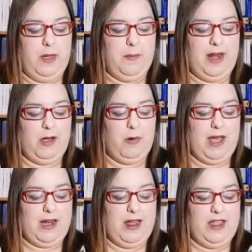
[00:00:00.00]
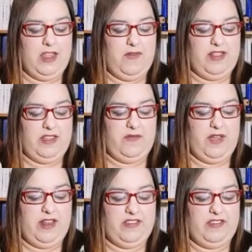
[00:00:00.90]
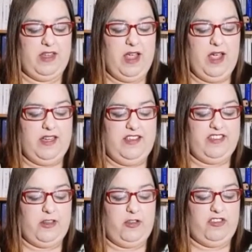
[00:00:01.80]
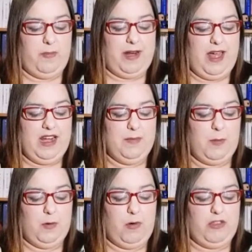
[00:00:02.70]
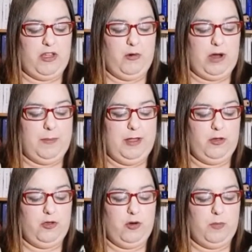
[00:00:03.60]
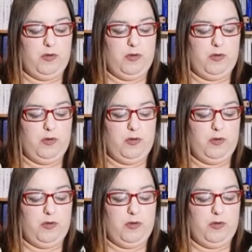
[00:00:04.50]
Ma la guerra e gli eventi avversi rischiano di separarli proprio quando hanno capito di non